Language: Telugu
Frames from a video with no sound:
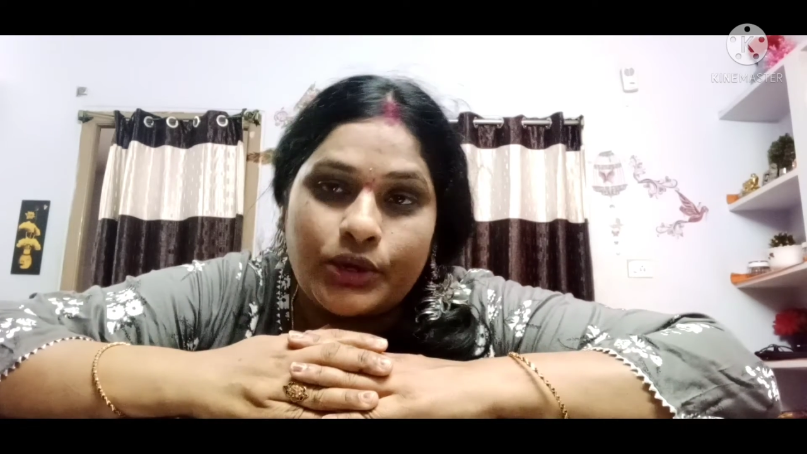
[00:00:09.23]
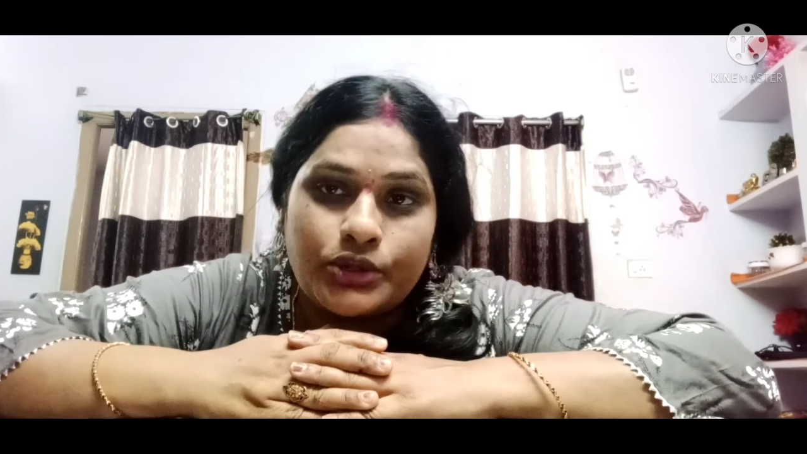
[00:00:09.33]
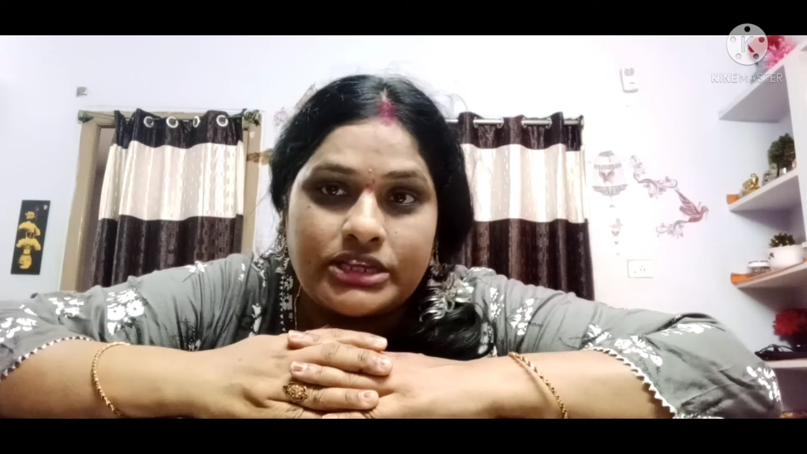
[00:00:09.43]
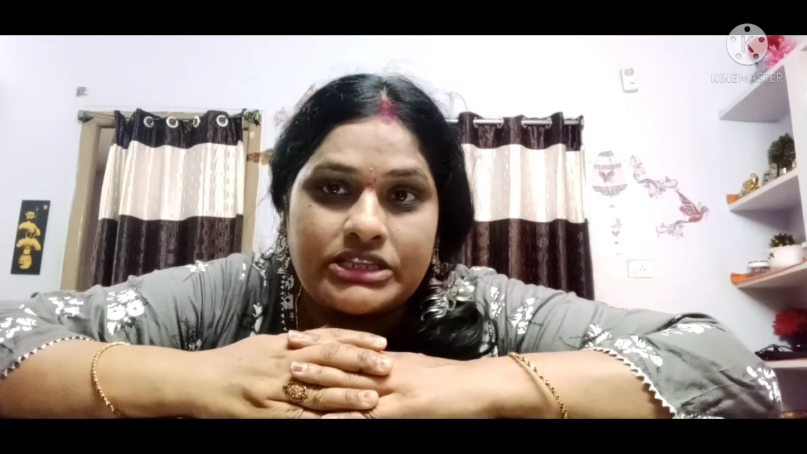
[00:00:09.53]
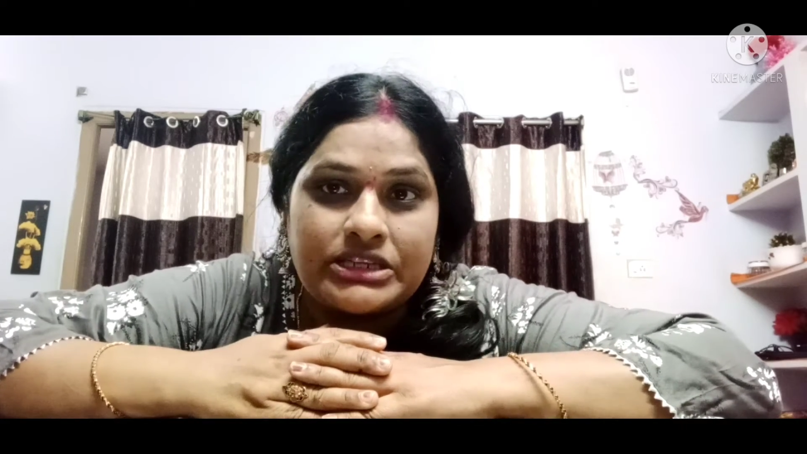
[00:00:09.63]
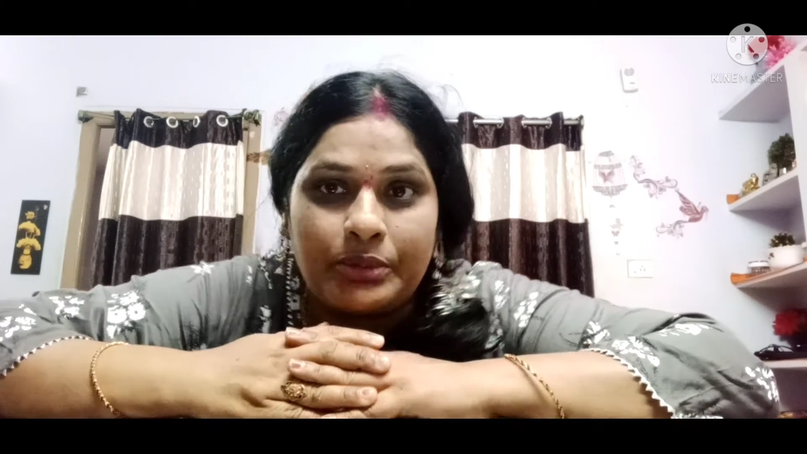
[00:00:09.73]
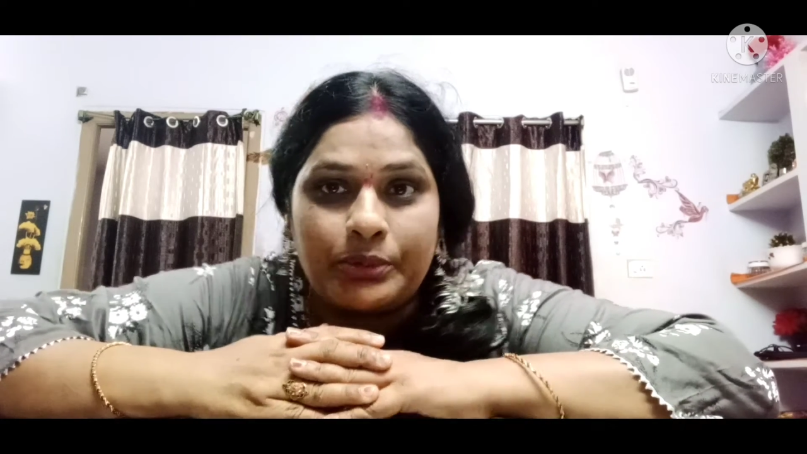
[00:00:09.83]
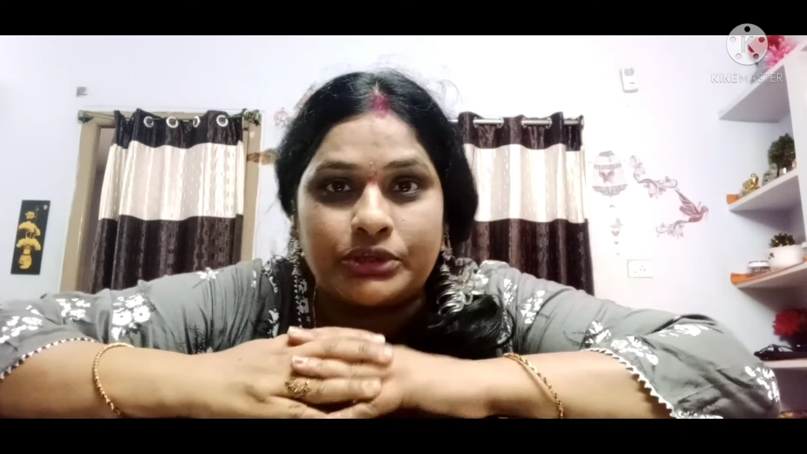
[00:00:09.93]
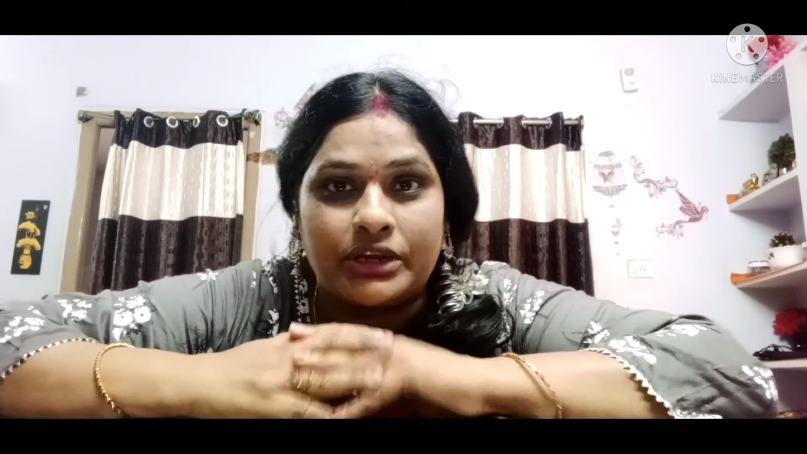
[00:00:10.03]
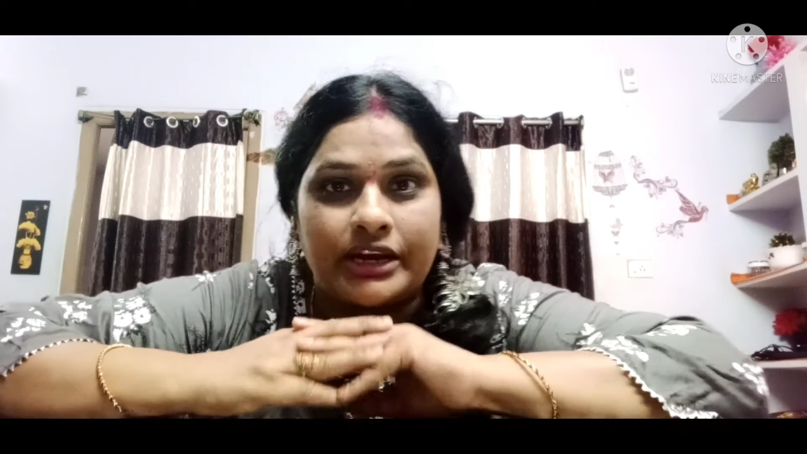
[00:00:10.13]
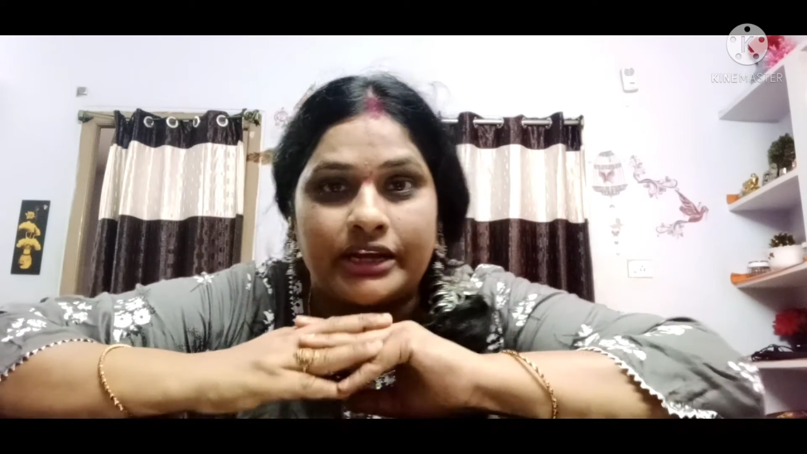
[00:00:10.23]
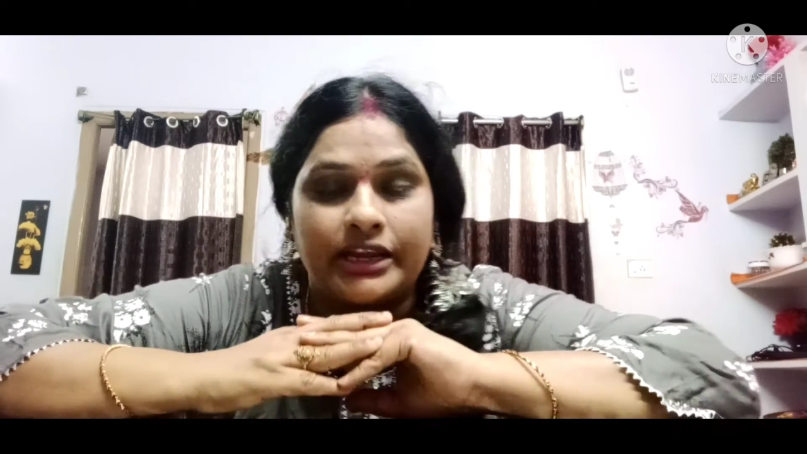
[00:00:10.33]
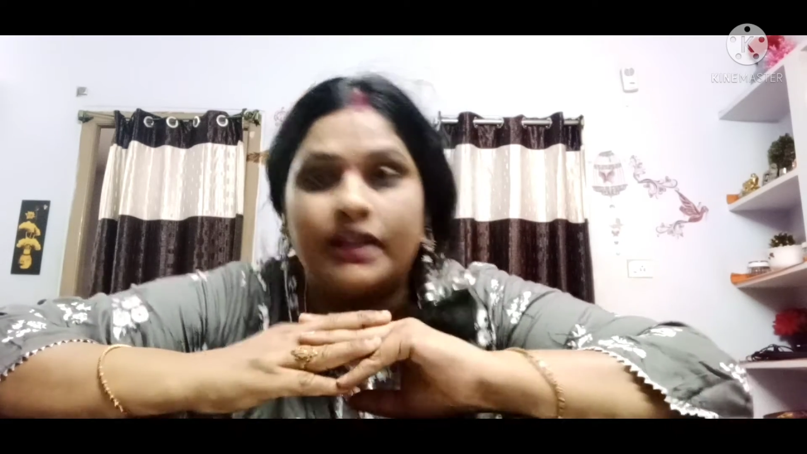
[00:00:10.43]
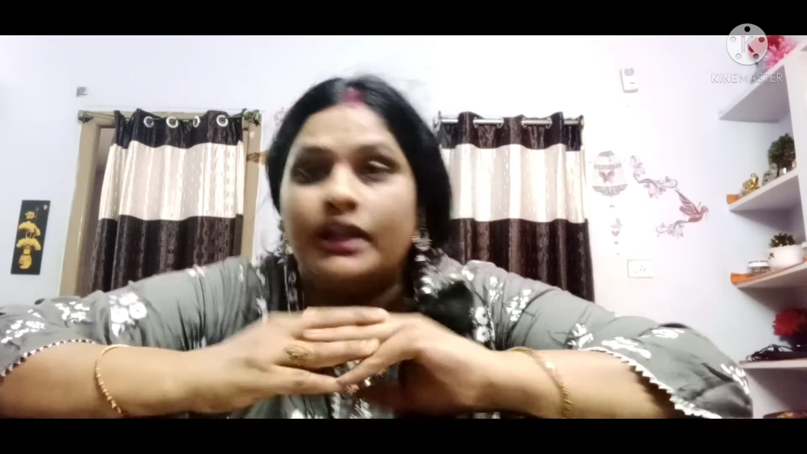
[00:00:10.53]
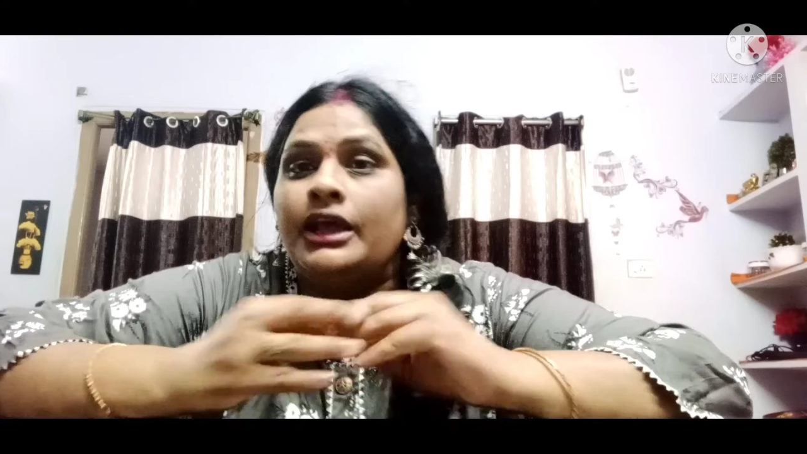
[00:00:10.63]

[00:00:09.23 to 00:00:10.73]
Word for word: ఈ రోజు ఏం చెప్పబోతున్నానంటే